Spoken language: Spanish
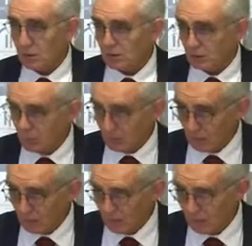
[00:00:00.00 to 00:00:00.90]
se ha puesto de
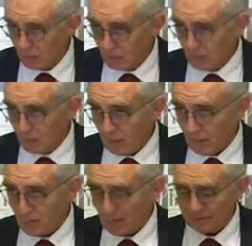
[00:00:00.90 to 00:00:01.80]
acuerdo el Consejo
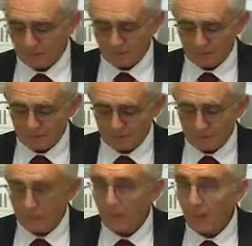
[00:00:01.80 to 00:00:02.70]
Comarcal.
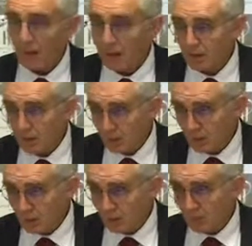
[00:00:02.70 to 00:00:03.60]
La
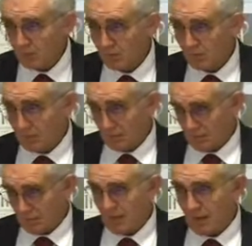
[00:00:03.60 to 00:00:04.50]
Diputación
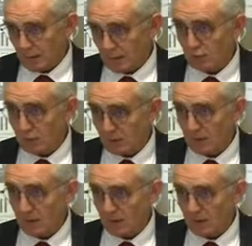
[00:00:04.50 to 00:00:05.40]
ha sido
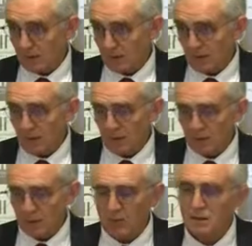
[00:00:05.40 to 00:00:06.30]
sensible este año a
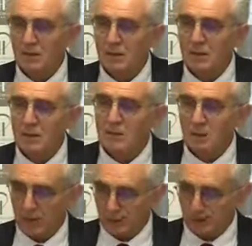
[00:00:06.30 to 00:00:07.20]
poner unas cantidades
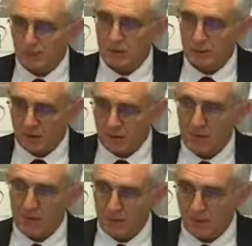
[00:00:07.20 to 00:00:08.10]
para que las reservas empiecen
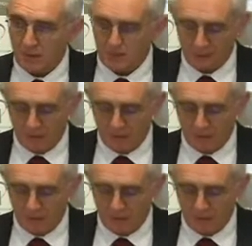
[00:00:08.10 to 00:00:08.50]
a funcionar.